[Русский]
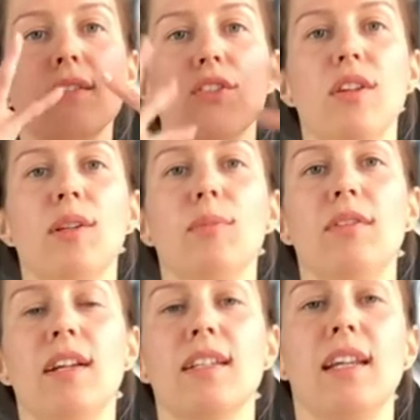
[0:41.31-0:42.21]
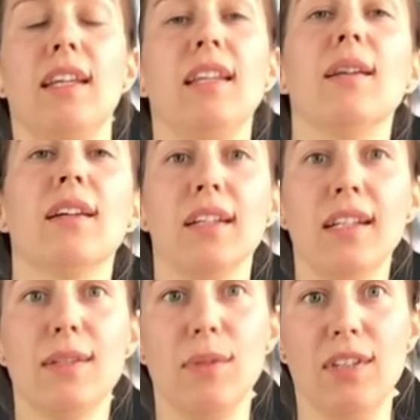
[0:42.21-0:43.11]
начинают появляться какие-то
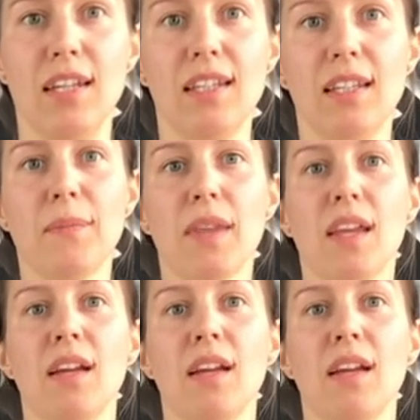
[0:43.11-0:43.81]
изменения